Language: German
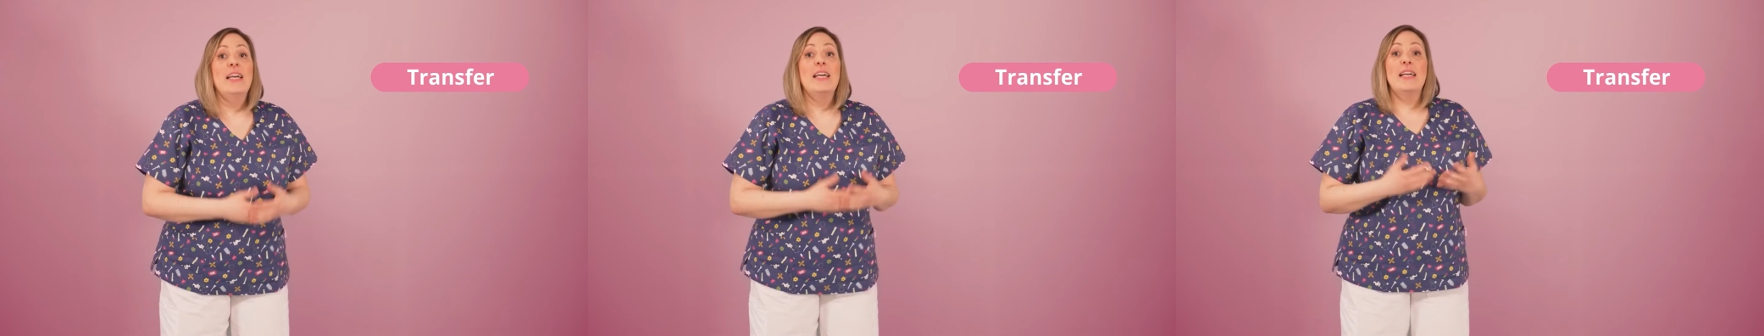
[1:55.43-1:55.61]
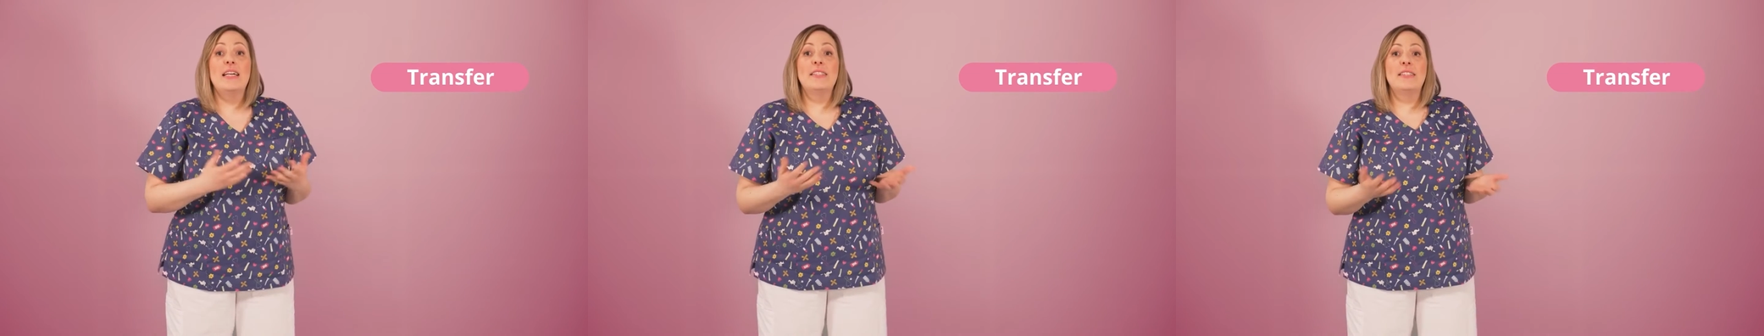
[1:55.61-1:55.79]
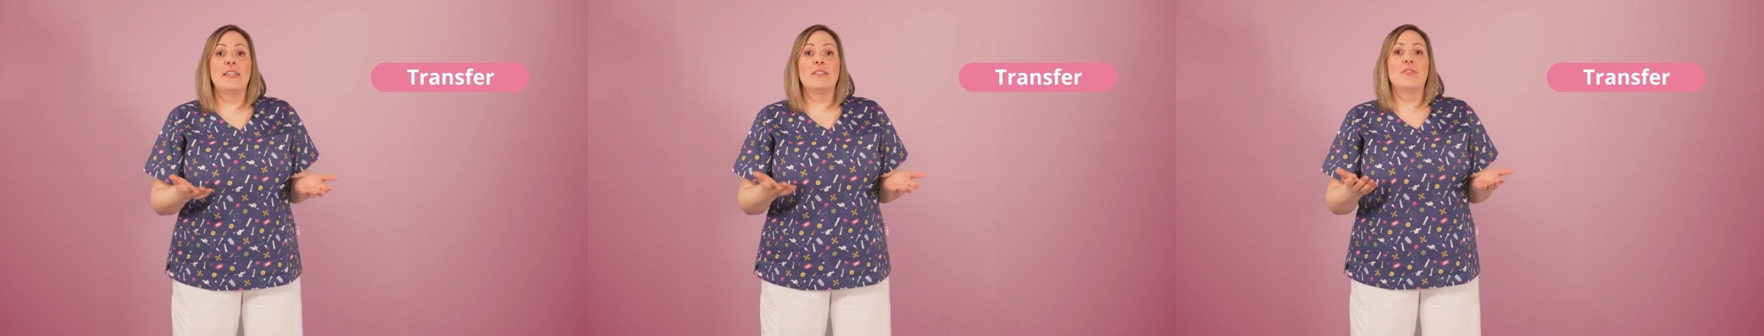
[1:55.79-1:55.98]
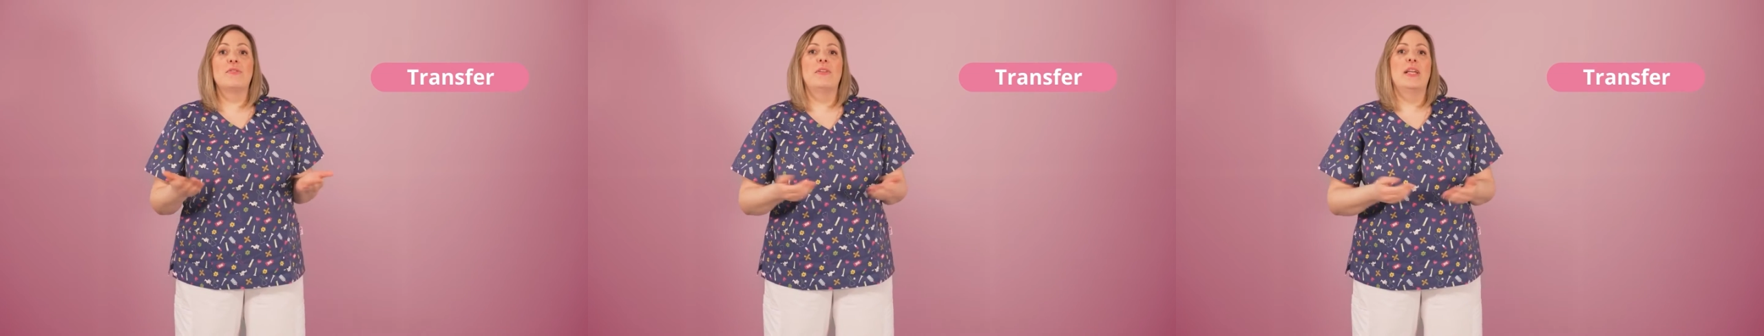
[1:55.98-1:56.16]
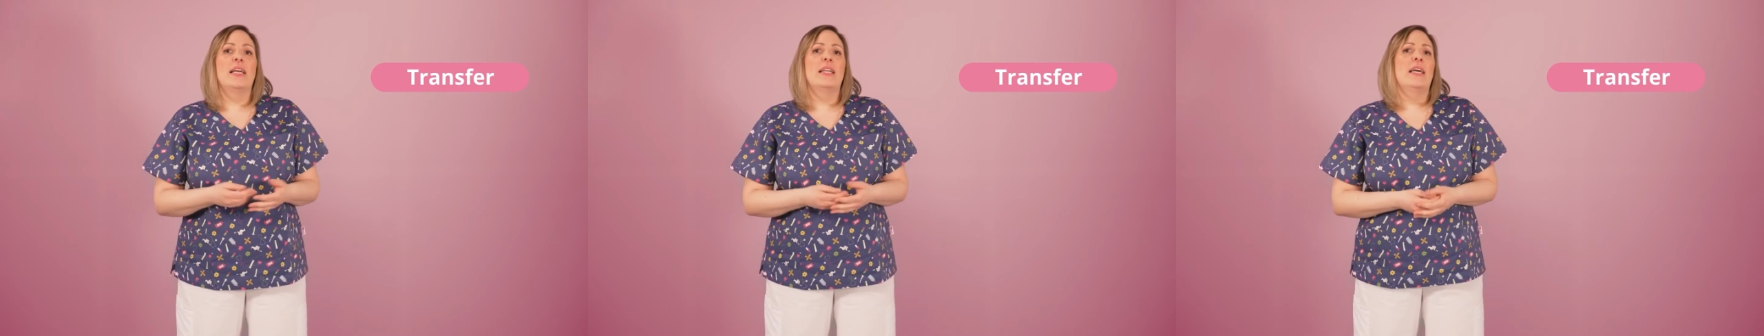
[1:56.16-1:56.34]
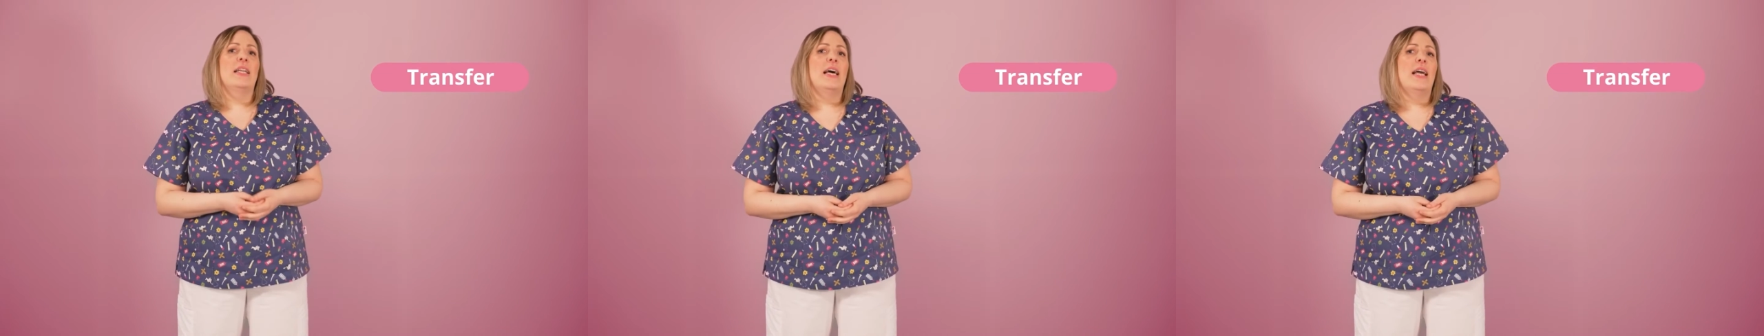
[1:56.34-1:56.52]
Ist der zu
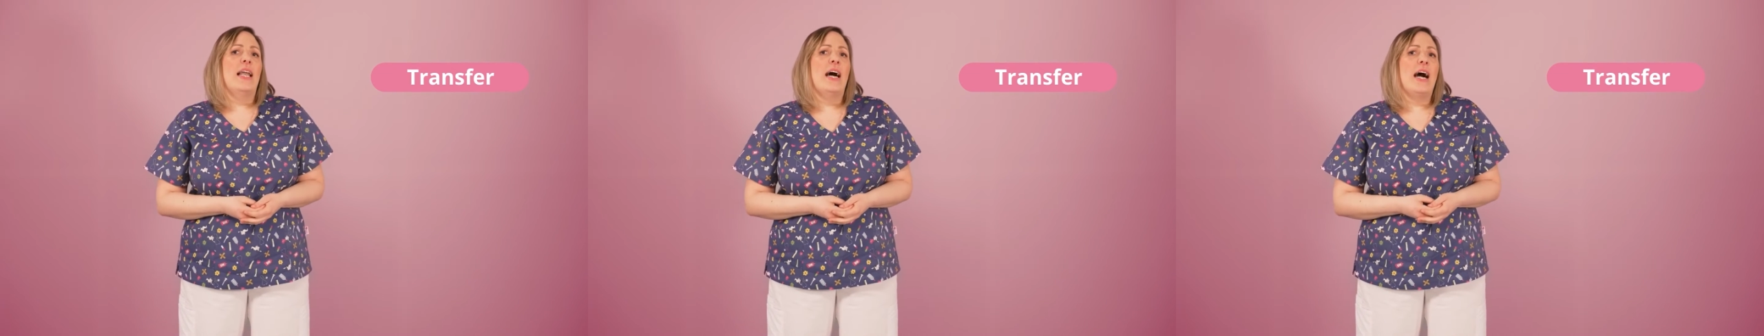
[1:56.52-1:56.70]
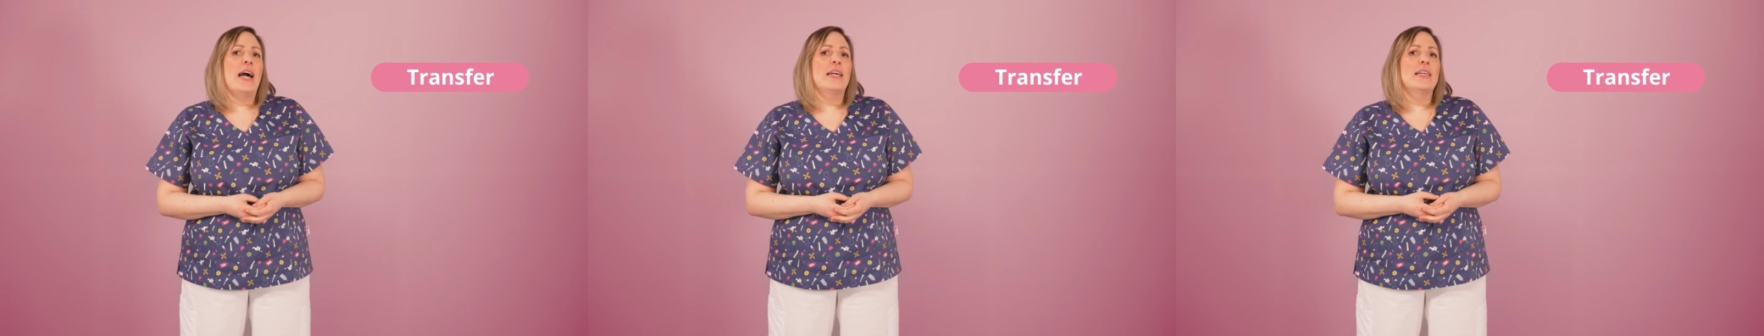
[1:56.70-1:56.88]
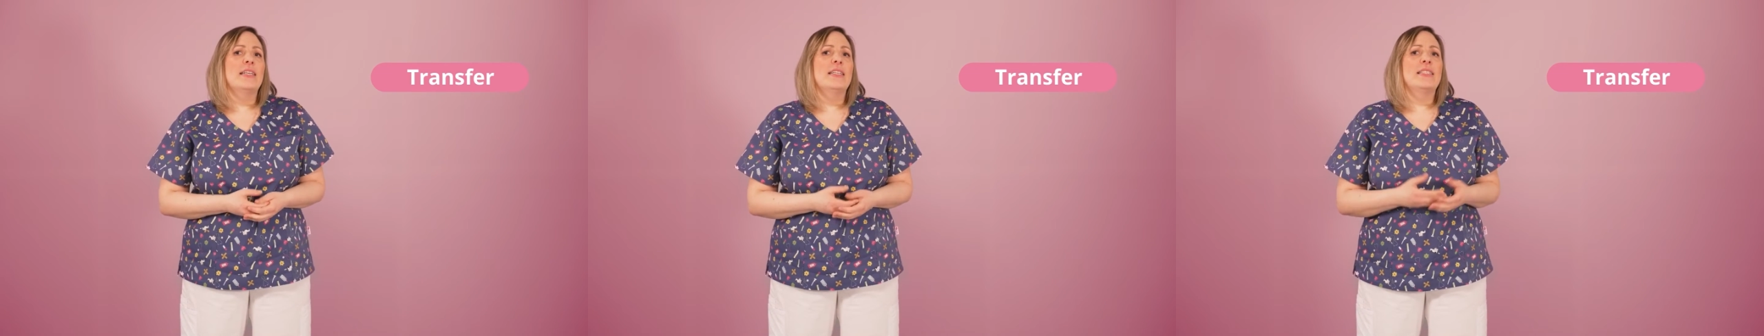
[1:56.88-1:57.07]
pflegende in der Lage,